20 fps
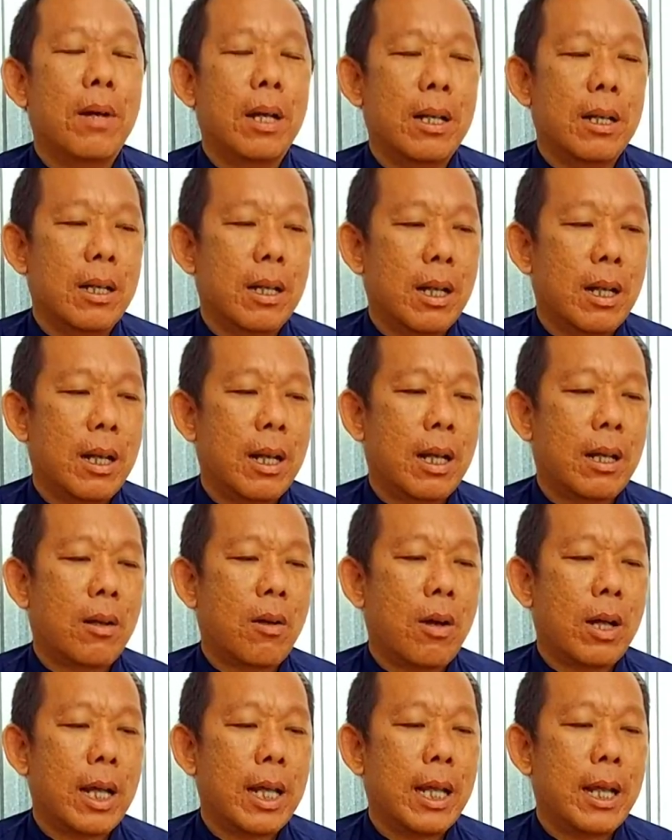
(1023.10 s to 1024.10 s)
mình là
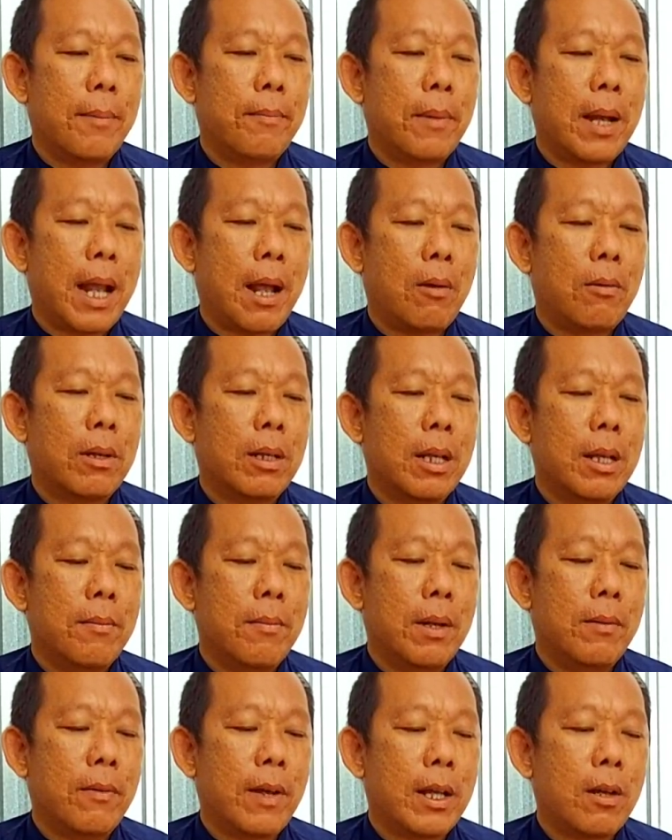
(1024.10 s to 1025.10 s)
có cái nghiệp nào thì
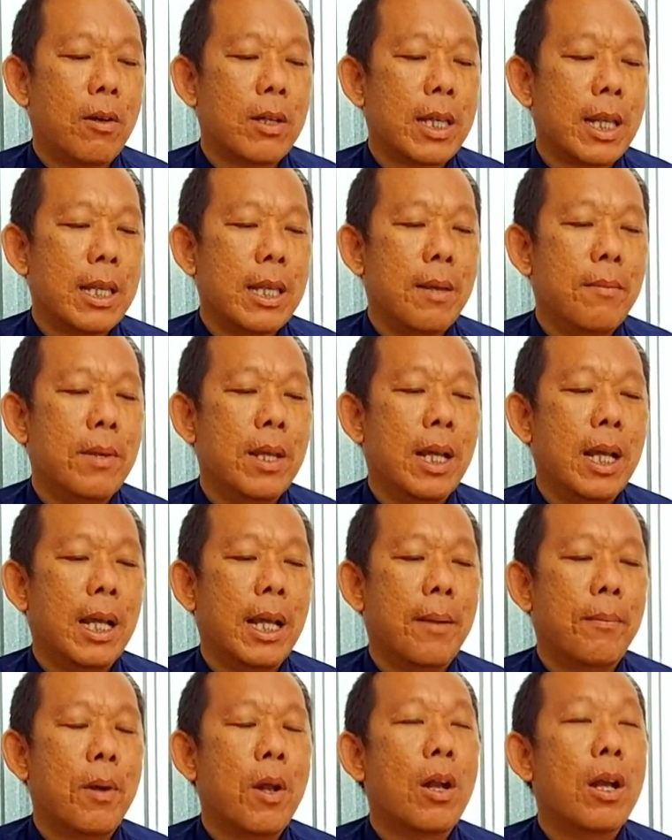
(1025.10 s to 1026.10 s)
mình phải có trách nhiệm với cái
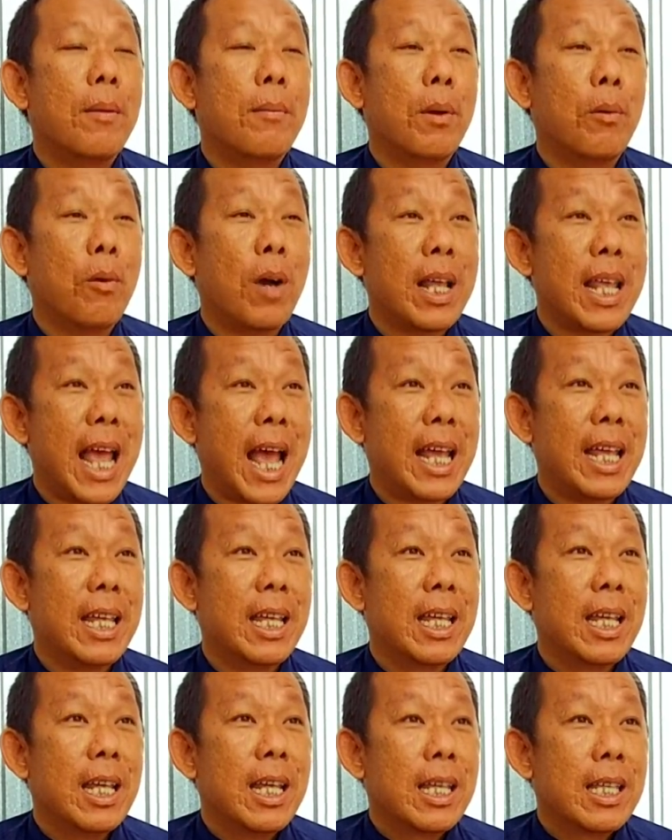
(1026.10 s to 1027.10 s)
nghiệp đó để mình quá giải
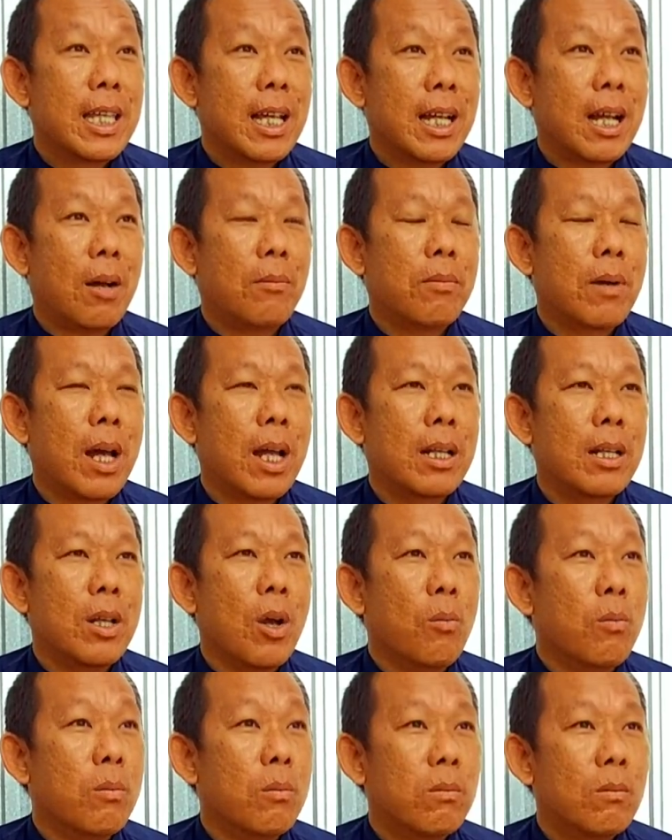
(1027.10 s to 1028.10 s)
chứ không nên
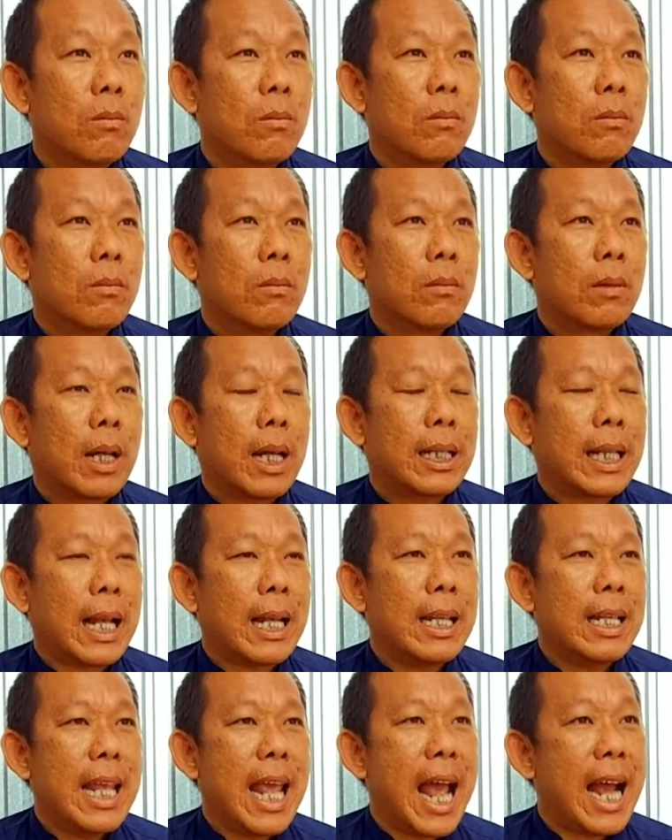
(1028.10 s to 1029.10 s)
dùng cái
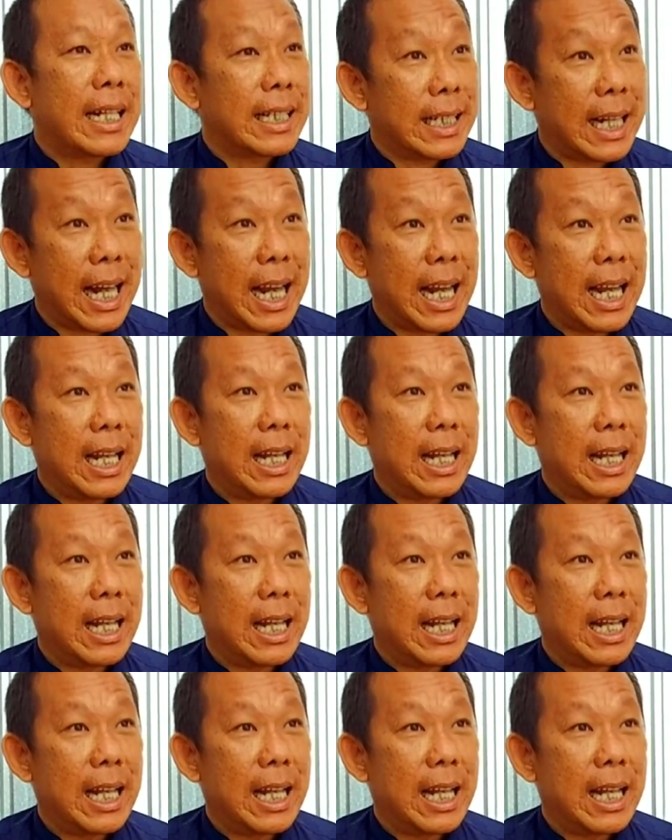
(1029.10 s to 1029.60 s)
tánh gian trá